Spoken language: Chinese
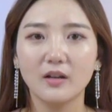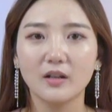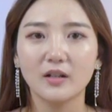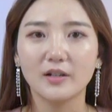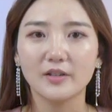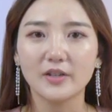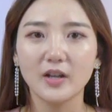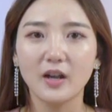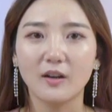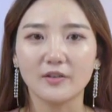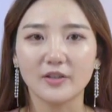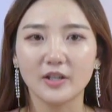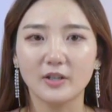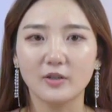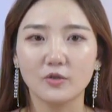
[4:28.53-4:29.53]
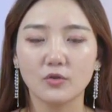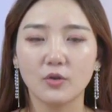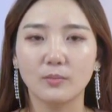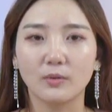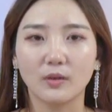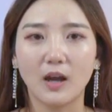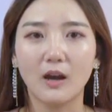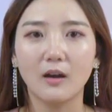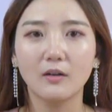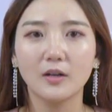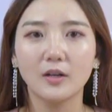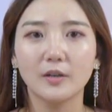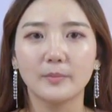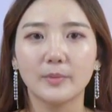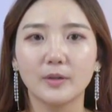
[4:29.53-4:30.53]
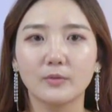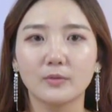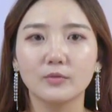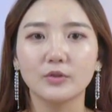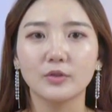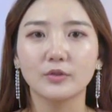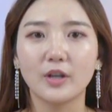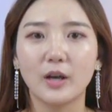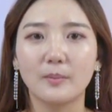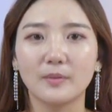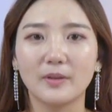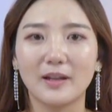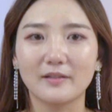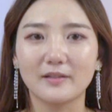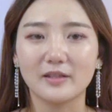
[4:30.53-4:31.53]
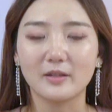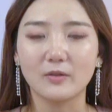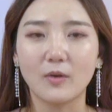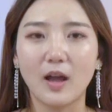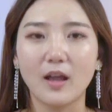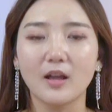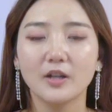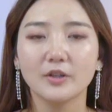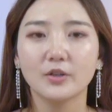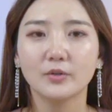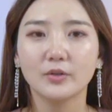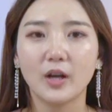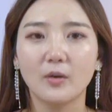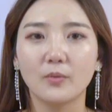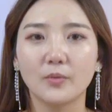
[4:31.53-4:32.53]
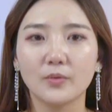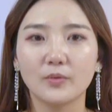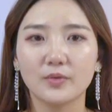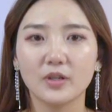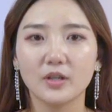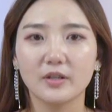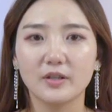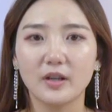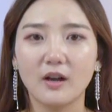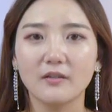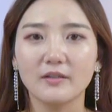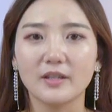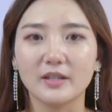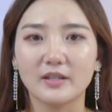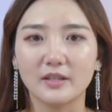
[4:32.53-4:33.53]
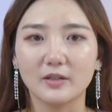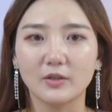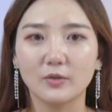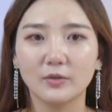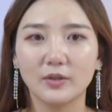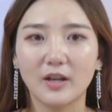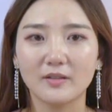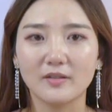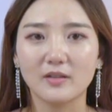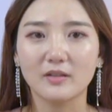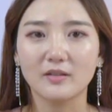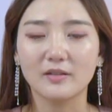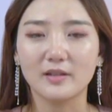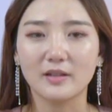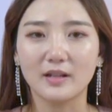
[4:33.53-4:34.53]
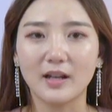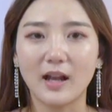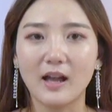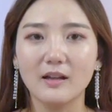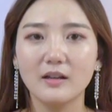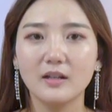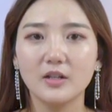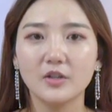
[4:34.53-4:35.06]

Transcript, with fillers: 可惜好些人做不到，比如丢掉不良习惯，丢掉无用社交，以及丢掉昔日情感。